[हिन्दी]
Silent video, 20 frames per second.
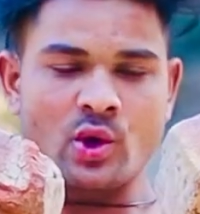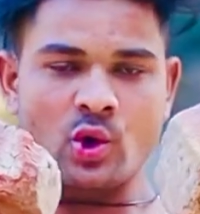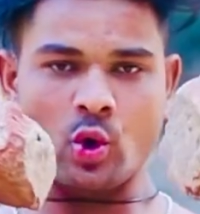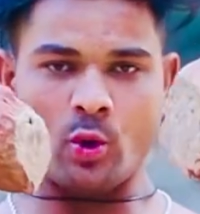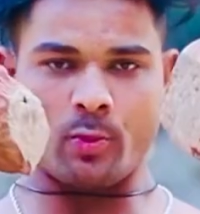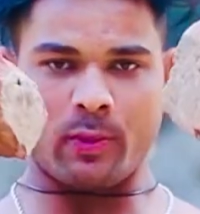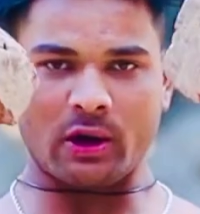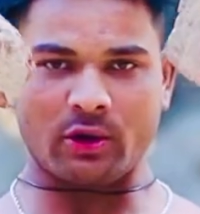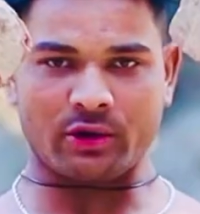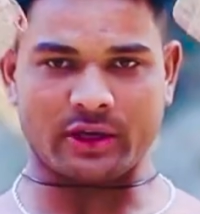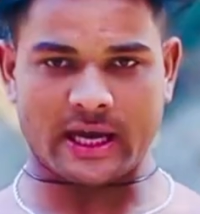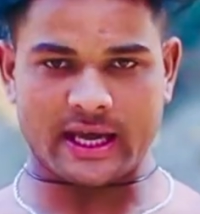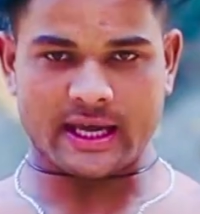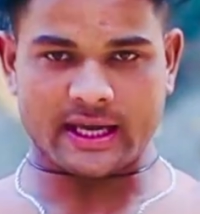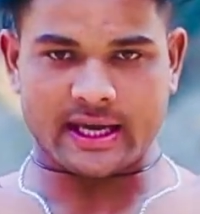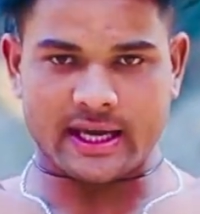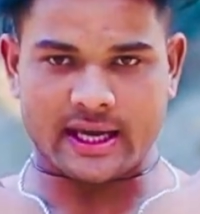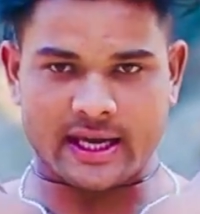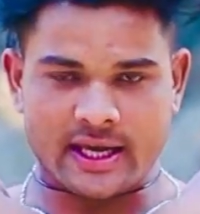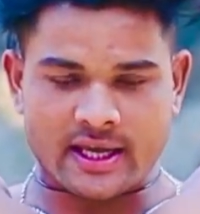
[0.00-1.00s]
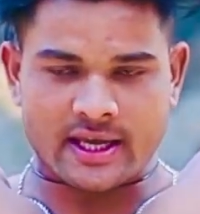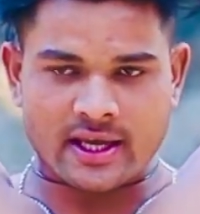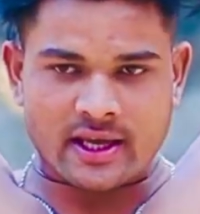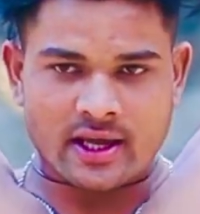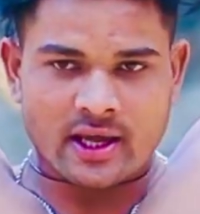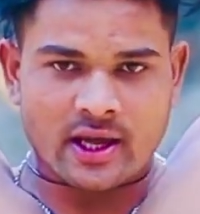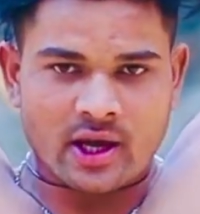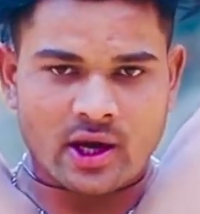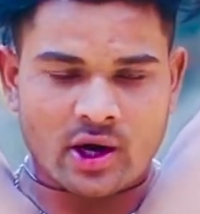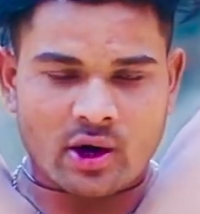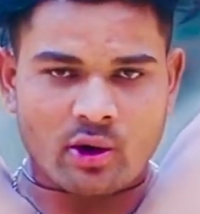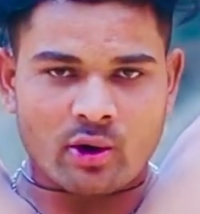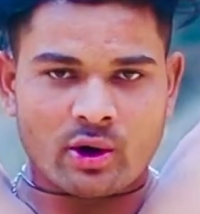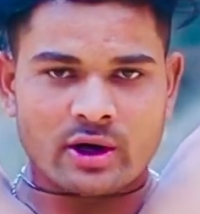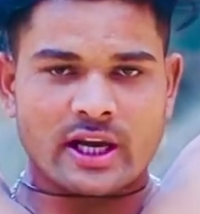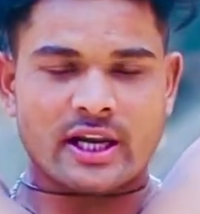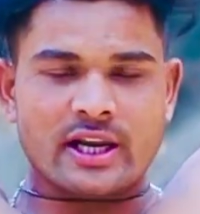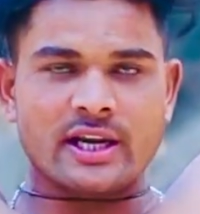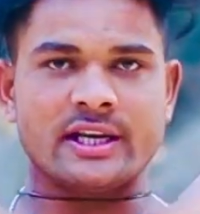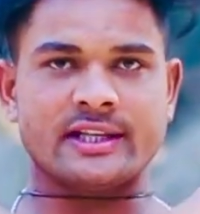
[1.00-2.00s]
ऊपर उठाएंगे और
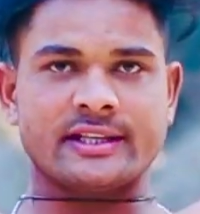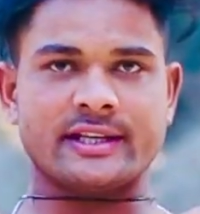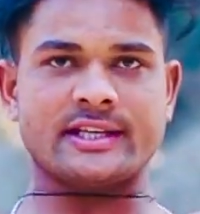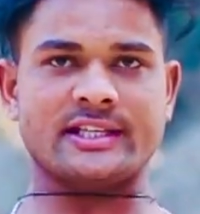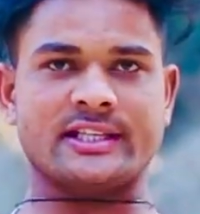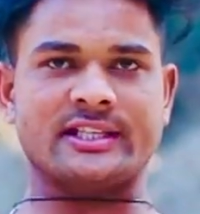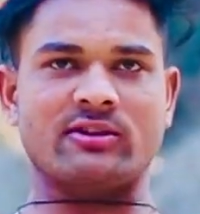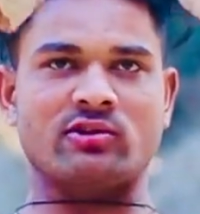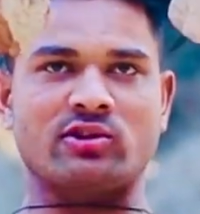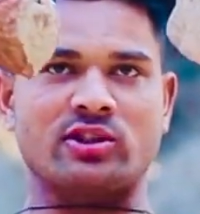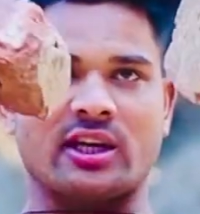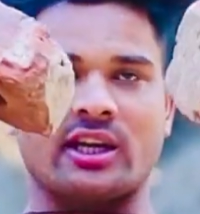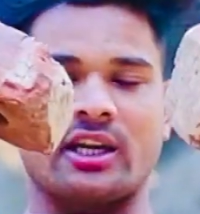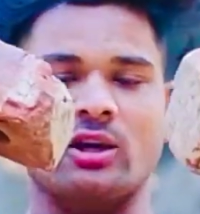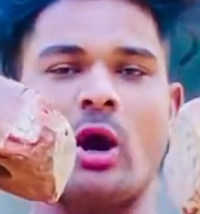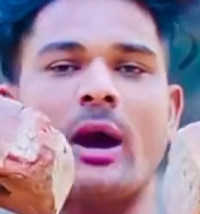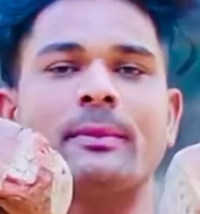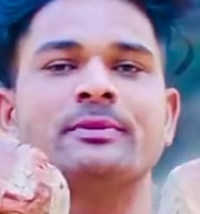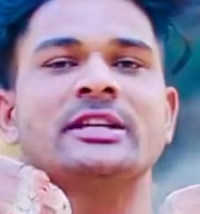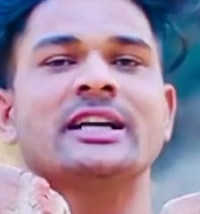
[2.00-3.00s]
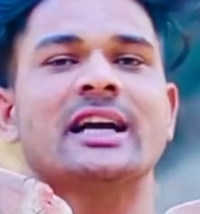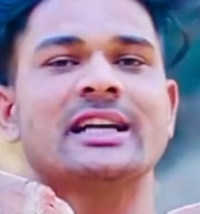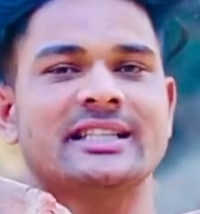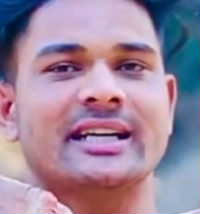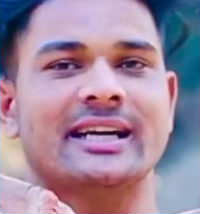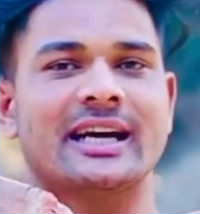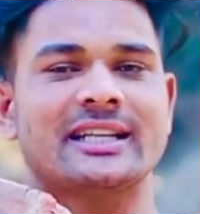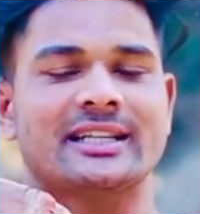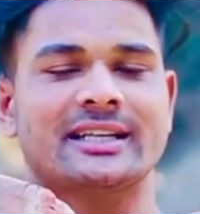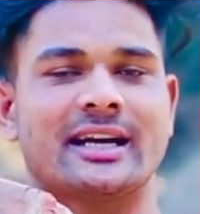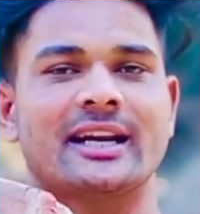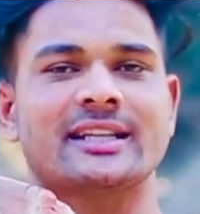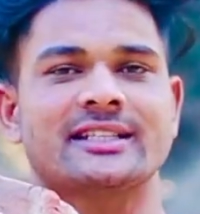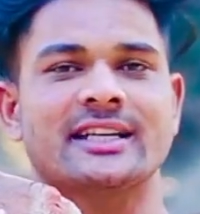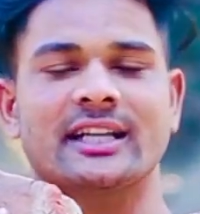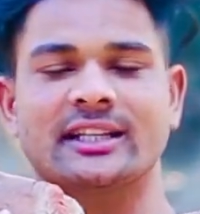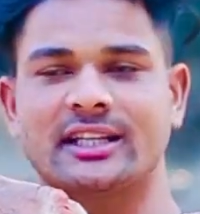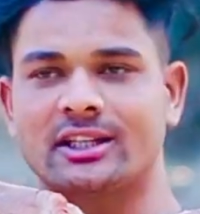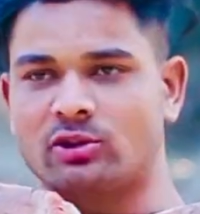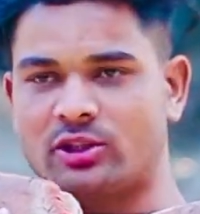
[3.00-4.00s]
नीचे इसक यूज करेंगे आप सिंगल सिंगल से करना
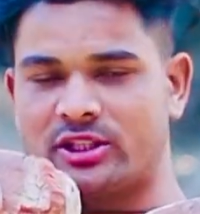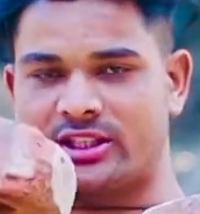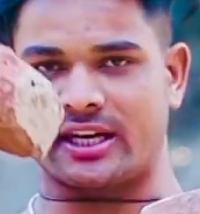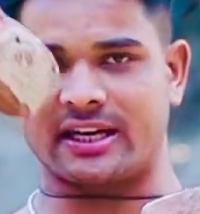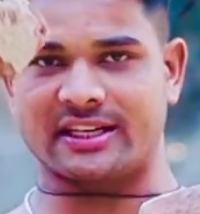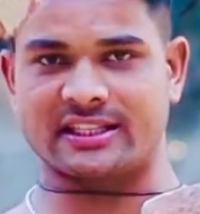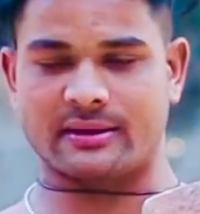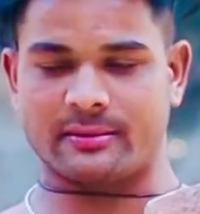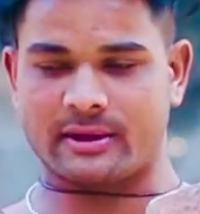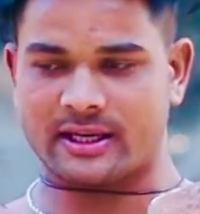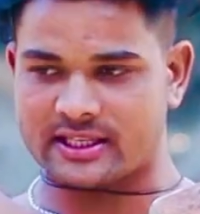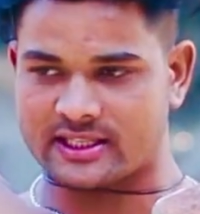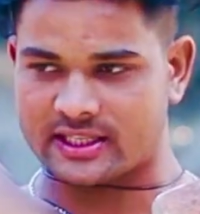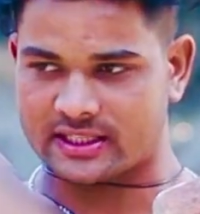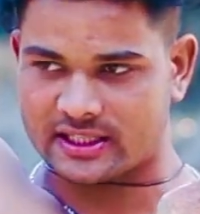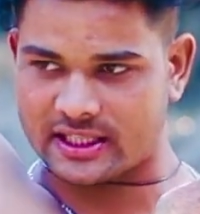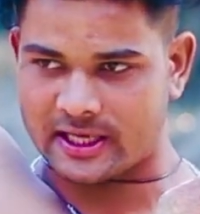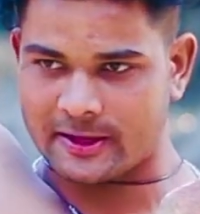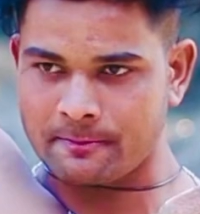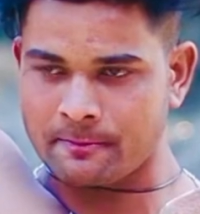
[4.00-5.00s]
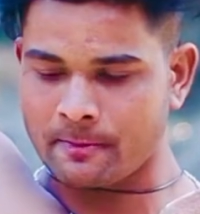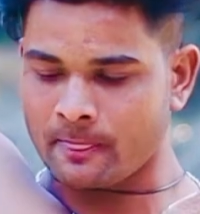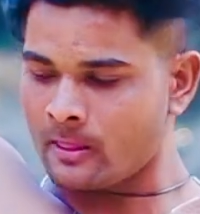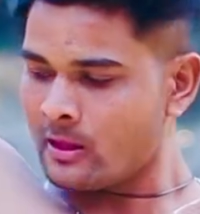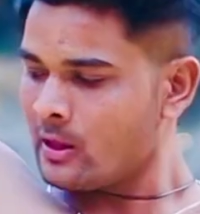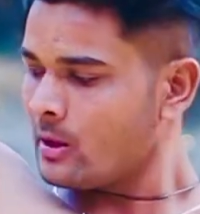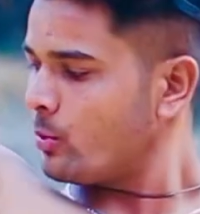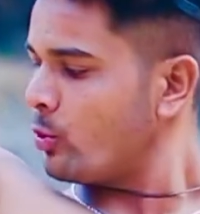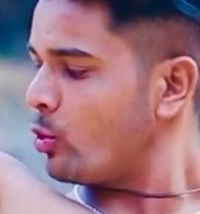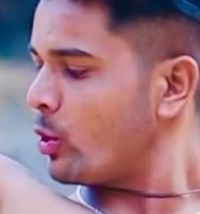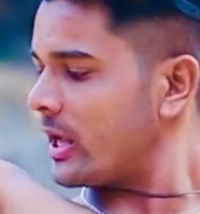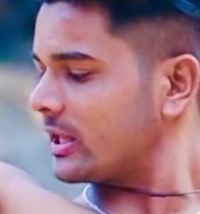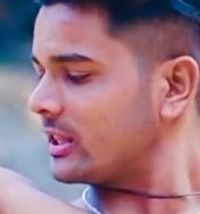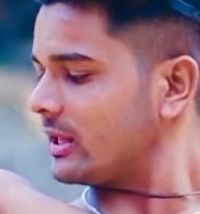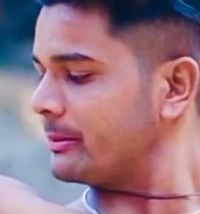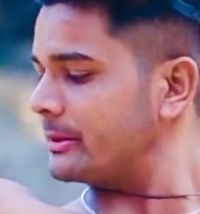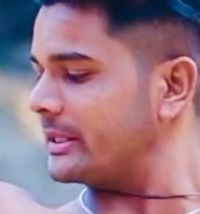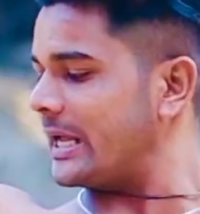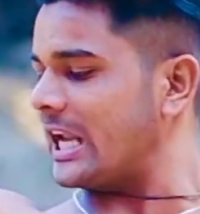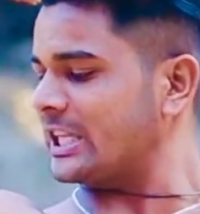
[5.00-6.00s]
चाहते हैं तो इस कंडीशन में कर सकते हैं पूरा
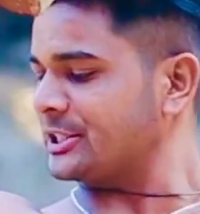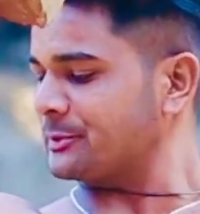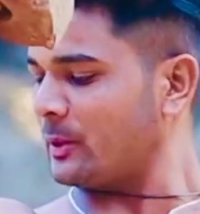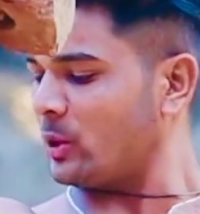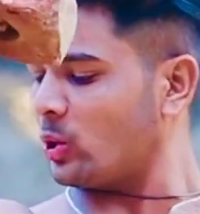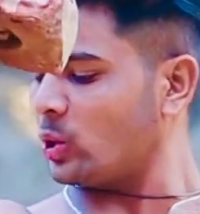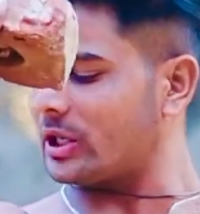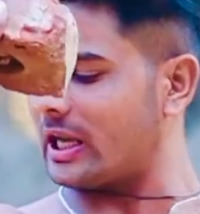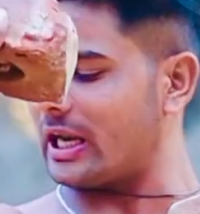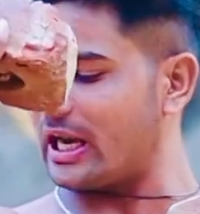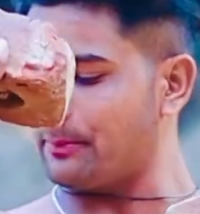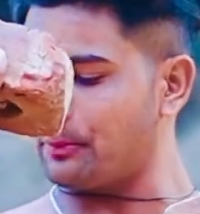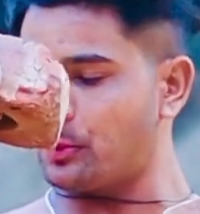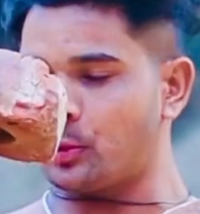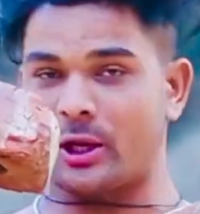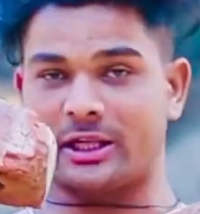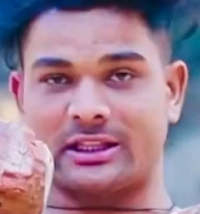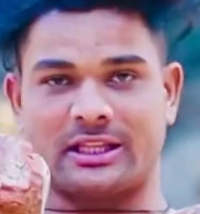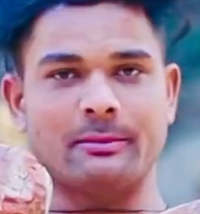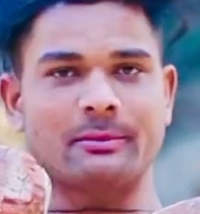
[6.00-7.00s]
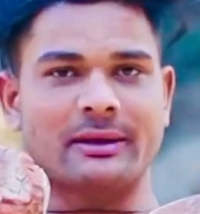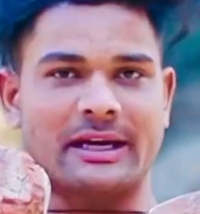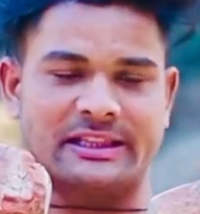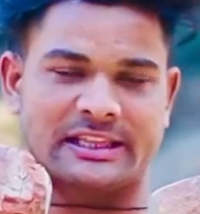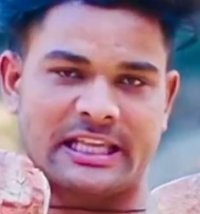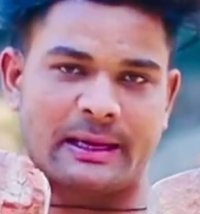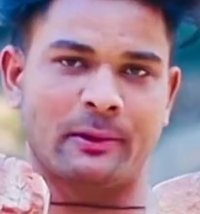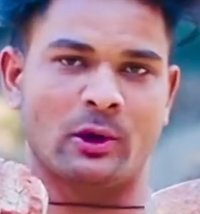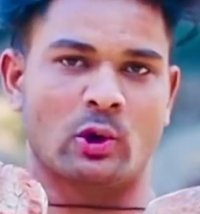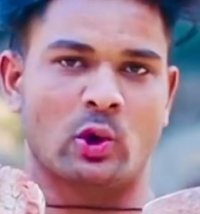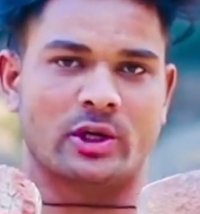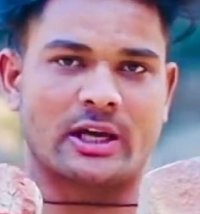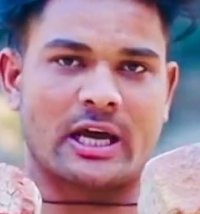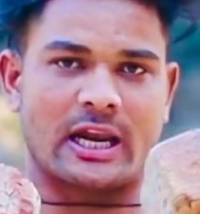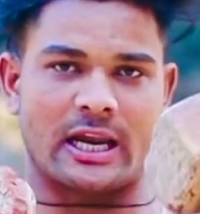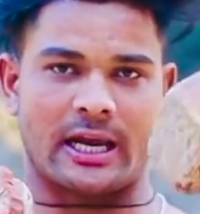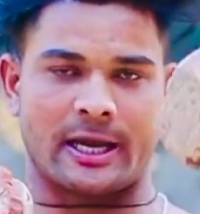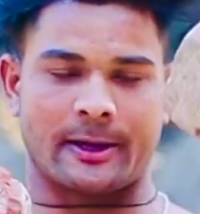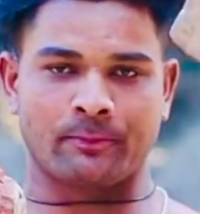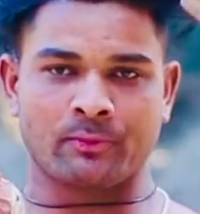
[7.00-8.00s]
एकदम डेल्स पे लोड डालना पूरा एकदम कंधे पे लोड
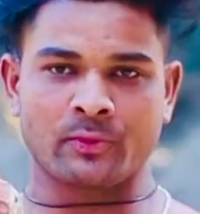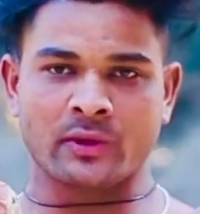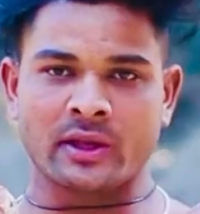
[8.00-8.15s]
डालना है